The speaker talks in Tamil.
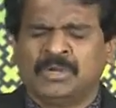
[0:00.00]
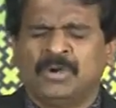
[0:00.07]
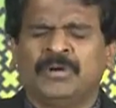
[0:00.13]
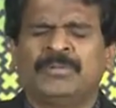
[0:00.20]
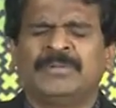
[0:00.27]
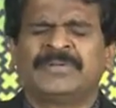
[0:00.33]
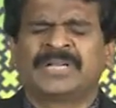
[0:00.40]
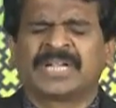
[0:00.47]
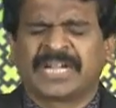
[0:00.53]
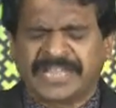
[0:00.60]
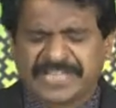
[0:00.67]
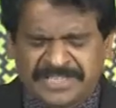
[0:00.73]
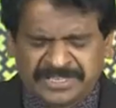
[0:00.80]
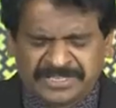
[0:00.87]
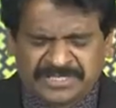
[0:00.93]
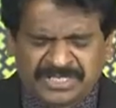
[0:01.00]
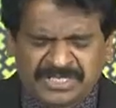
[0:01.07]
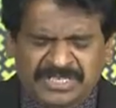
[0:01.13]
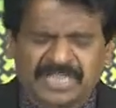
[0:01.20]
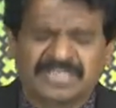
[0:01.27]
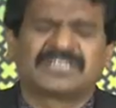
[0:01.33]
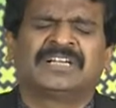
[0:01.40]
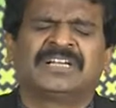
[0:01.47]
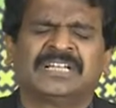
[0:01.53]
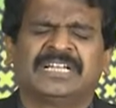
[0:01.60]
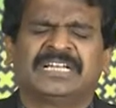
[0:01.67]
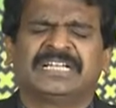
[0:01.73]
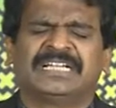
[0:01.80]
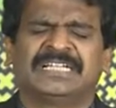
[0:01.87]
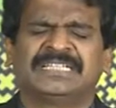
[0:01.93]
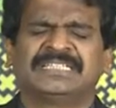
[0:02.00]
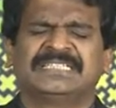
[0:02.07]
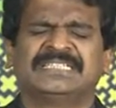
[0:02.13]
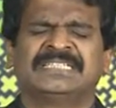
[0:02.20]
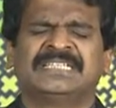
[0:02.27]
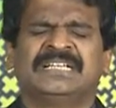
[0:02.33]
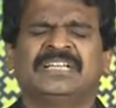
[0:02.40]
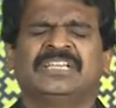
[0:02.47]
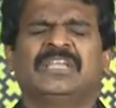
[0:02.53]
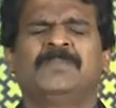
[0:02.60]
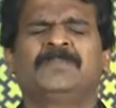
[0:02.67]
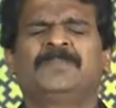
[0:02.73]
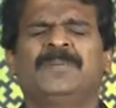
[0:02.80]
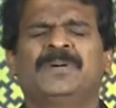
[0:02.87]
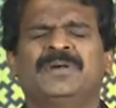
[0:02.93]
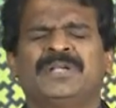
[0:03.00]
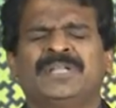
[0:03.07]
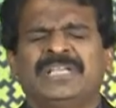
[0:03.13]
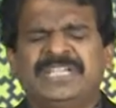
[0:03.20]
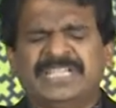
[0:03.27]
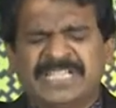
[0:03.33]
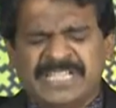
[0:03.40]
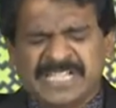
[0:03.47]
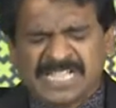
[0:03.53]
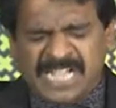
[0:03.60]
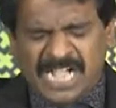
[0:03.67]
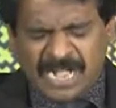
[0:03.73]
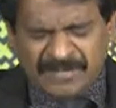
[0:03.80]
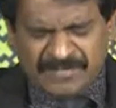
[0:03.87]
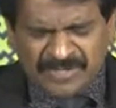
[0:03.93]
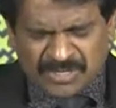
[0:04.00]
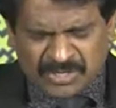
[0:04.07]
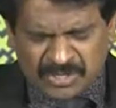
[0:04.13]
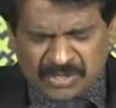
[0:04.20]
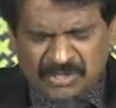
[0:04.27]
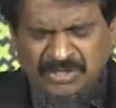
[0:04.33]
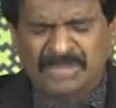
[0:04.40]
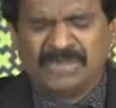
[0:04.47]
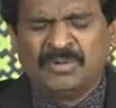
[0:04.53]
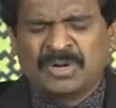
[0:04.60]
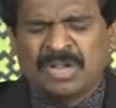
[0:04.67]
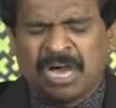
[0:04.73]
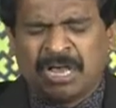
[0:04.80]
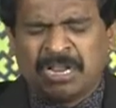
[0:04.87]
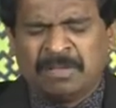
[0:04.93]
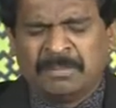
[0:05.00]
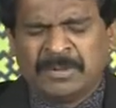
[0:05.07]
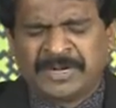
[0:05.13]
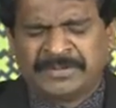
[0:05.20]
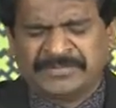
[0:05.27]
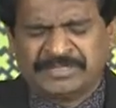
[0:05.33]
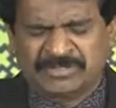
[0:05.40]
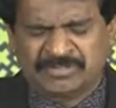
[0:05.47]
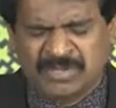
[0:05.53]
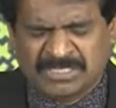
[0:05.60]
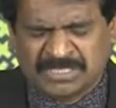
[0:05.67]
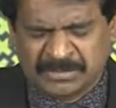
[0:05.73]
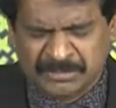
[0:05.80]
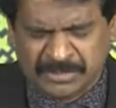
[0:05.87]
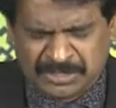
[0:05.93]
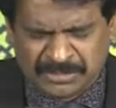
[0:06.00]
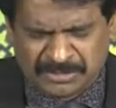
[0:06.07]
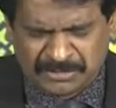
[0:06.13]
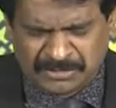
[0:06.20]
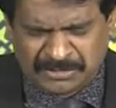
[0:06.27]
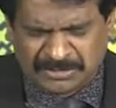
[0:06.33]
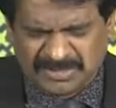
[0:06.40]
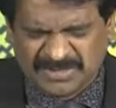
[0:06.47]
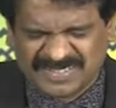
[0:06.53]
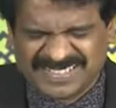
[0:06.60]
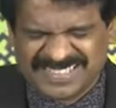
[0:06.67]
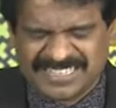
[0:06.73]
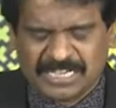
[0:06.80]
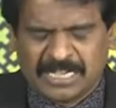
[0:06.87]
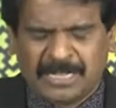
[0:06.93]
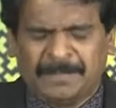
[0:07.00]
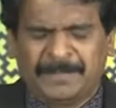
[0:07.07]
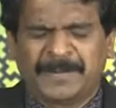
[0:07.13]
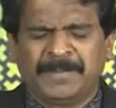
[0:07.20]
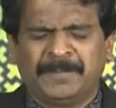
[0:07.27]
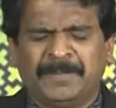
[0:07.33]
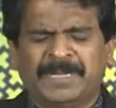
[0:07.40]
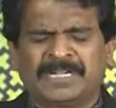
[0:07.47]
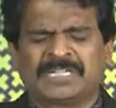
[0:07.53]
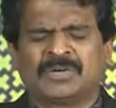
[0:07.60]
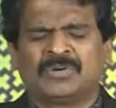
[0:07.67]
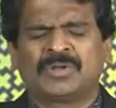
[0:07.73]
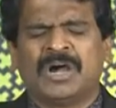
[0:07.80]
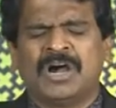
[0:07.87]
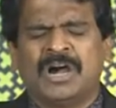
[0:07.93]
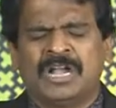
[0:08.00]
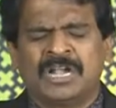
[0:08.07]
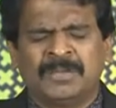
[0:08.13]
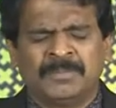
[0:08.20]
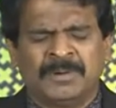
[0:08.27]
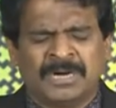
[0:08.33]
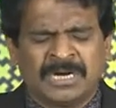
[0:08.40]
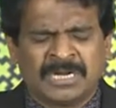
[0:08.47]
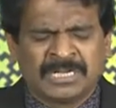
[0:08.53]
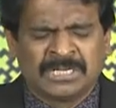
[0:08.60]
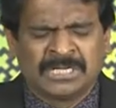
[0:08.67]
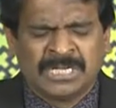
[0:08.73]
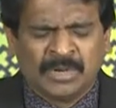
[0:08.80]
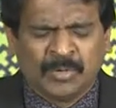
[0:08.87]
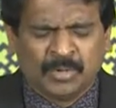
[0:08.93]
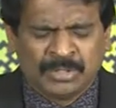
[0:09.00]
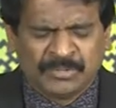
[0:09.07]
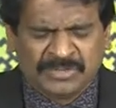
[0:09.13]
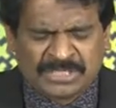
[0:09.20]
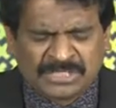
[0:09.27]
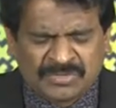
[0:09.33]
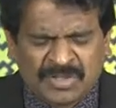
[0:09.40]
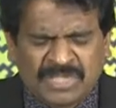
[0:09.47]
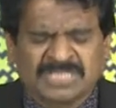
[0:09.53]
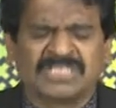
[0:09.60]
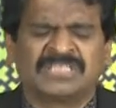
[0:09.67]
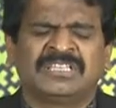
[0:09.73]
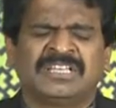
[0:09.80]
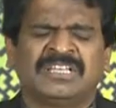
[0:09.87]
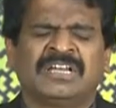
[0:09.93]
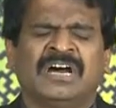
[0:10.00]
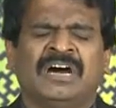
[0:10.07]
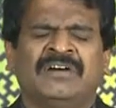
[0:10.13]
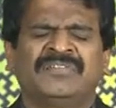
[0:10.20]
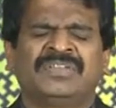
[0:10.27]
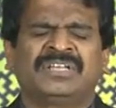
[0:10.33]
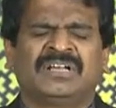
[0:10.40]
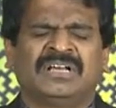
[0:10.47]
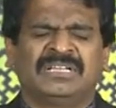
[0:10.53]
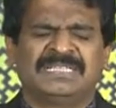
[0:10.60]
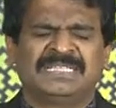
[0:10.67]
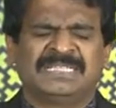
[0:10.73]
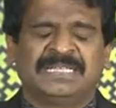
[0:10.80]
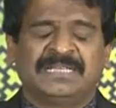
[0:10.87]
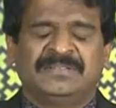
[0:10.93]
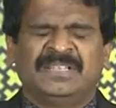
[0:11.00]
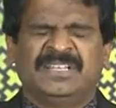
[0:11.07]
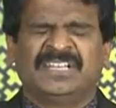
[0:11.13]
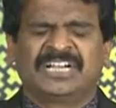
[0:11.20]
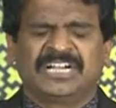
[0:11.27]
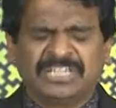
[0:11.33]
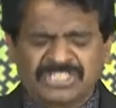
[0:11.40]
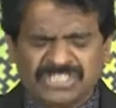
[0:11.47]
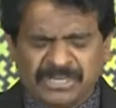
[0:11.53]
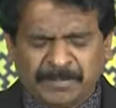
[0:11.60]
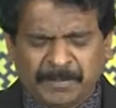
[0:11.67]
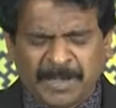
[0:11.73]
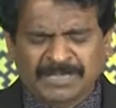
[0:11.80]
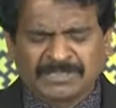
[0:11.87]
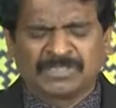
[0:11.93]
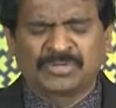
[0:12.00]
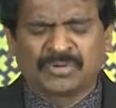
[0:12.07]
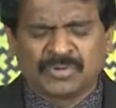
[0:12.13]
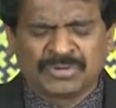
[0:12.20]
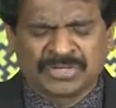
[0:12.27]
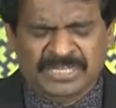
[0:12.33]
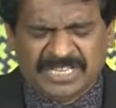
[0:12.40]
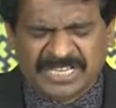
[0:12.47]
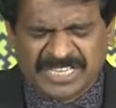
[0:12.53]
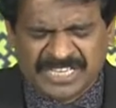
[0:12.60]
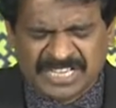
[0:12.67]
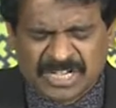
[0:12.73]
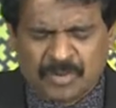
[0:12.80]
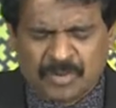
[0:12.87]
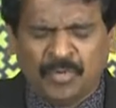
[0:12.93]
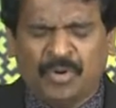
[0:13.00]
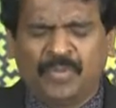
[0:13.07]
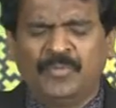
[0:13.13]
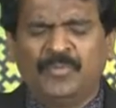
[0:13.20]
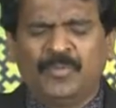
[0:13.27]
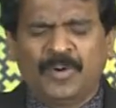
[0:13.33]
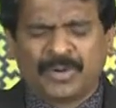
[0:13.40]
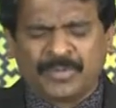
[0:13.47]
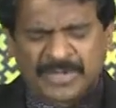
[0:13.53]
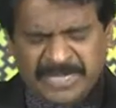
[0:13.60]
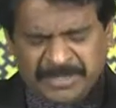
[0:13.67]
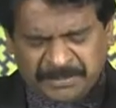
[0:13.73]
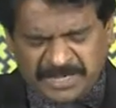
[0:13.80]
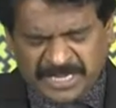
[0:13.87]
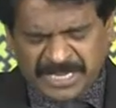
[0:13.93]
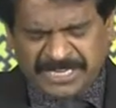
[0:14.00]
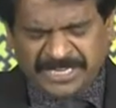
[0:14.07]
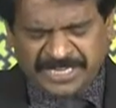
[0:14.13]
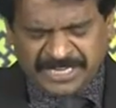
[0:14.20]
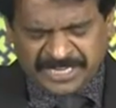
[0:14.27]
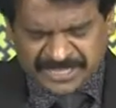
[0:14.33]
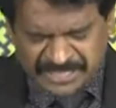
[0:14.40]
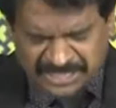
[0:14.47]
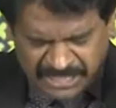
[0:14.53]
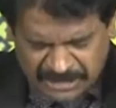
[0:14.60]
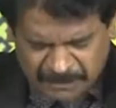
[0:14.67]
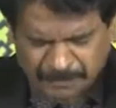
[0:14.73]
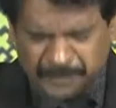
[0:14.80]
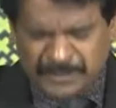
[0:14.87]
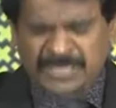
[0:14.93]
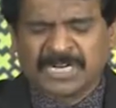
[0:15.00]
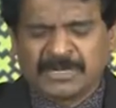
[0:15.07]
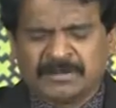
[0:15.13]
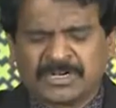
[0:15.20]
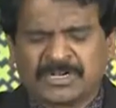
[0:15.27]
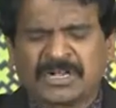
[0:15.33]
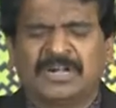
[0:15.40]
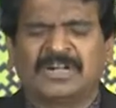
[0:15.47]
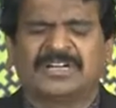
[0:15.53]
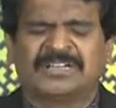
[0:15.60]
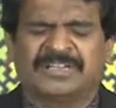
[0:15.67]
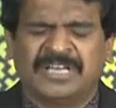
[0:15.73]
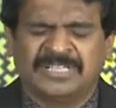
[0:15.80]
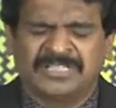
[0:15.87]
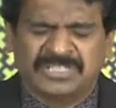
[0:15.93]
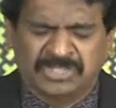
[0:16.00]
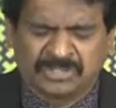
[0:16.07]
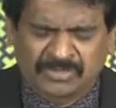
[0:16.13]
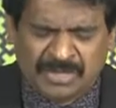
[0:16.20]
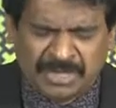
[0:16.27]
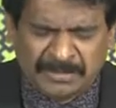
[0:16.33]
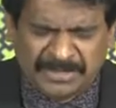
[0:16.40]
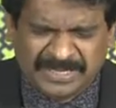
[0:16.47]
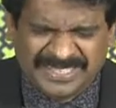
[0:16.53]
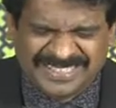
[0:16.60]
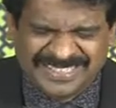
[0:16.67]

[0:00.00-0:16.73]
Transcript: யோபுவின் கடைசி நாட்களில் எப்படி அவருக்குள் ஒரு ஆழமான விசுவாசம் இருந்ததோ அப்படிப்பட்ட ஒரு ஆழமான ஒரு விசுவாசத்தின் ஆவினால் இந்த நிகழ்ச்சியை பார்த்து கொண்டிருக்கிற ஒவ்வொருவரையும் நீர் நிரப்புகிற அன்புக்காக நன்றி சுவாமி